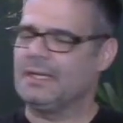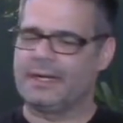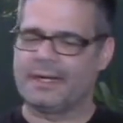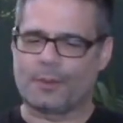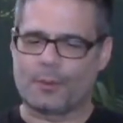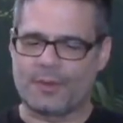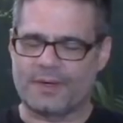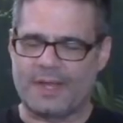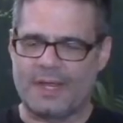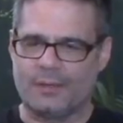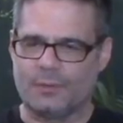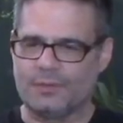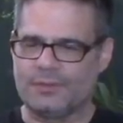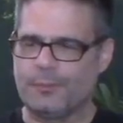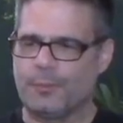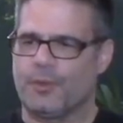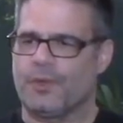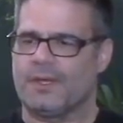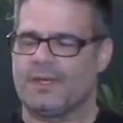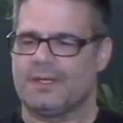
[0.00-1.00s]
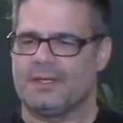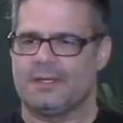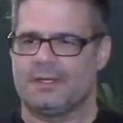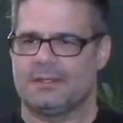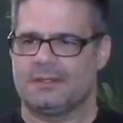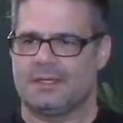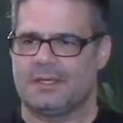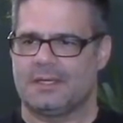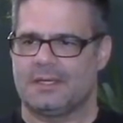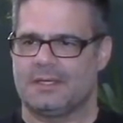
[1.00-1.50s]
recuerdas algún tipo
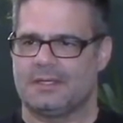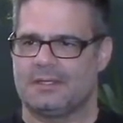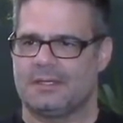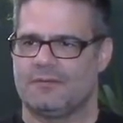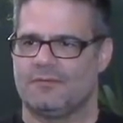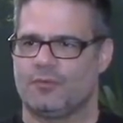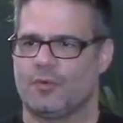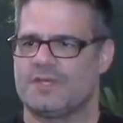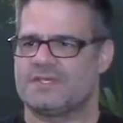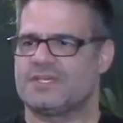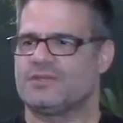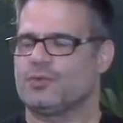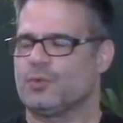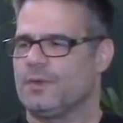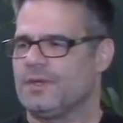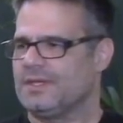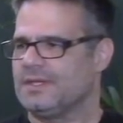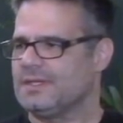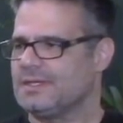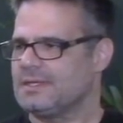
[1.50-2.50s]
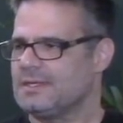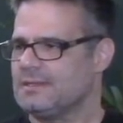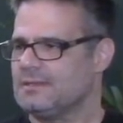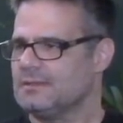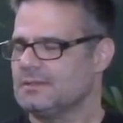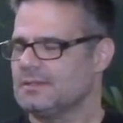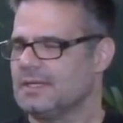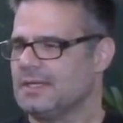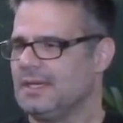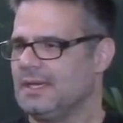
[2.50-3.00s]
de, influencia en tu
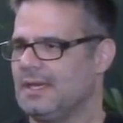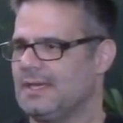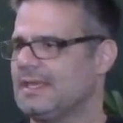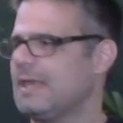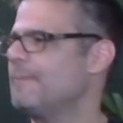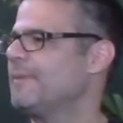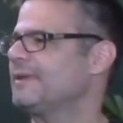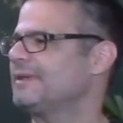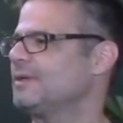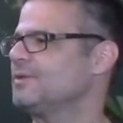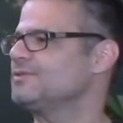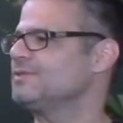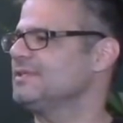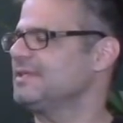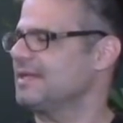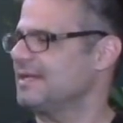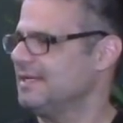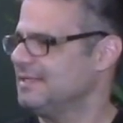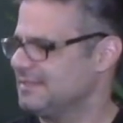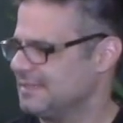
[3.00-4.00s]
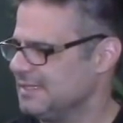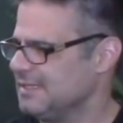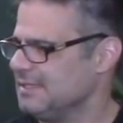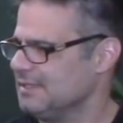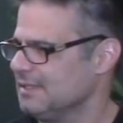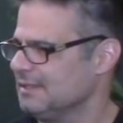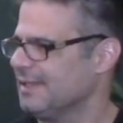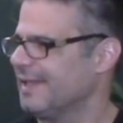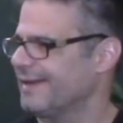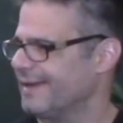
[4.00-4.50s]
vida que haya despertado su interés en ti,
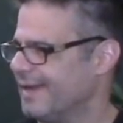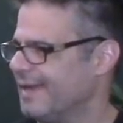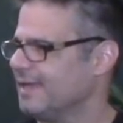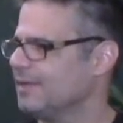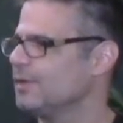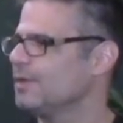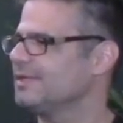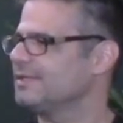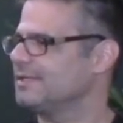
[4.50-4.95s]
en la radio, la